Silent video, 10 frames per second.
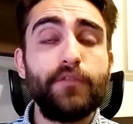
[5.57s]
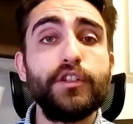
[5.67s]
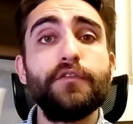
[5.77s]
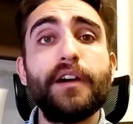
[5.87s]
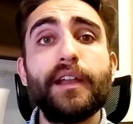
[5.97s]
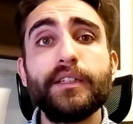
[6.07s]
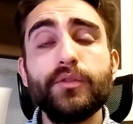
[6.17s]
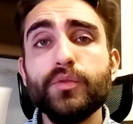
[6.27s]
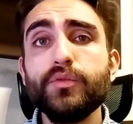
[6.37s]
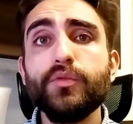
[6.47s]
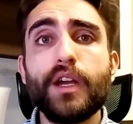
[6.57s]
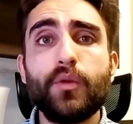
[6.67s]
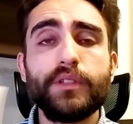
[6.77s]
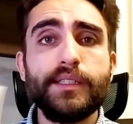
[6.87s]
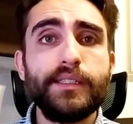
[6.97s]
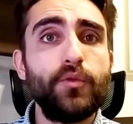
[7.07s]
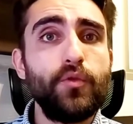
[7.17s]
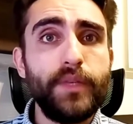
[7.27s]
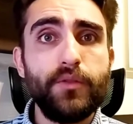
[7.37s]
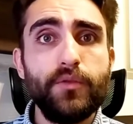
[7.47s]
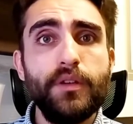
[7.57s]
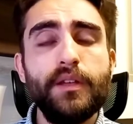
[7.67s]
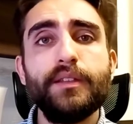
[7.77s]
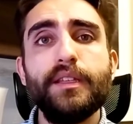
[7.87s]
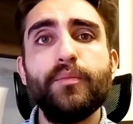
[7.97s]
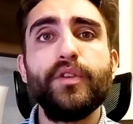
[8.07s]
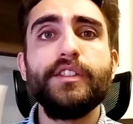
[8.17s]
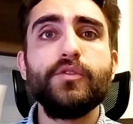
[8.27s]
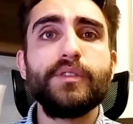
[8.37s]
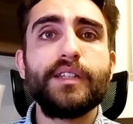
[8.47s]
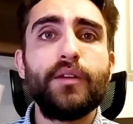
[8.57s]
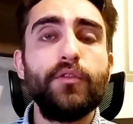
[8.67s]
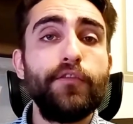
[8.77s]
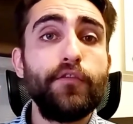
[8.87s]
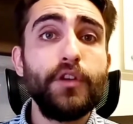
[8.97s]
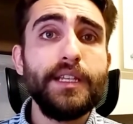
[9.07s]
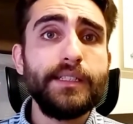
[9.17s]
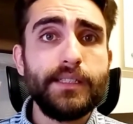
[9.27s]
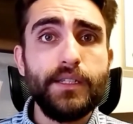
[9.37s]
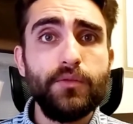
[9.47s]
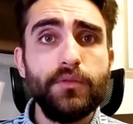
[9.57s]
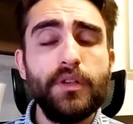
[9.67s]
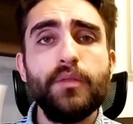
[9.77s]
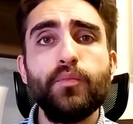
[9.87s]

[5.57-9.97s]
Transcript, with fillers: Eu vou te falar tudo o que aconteceu comigo depois de usar o Folixil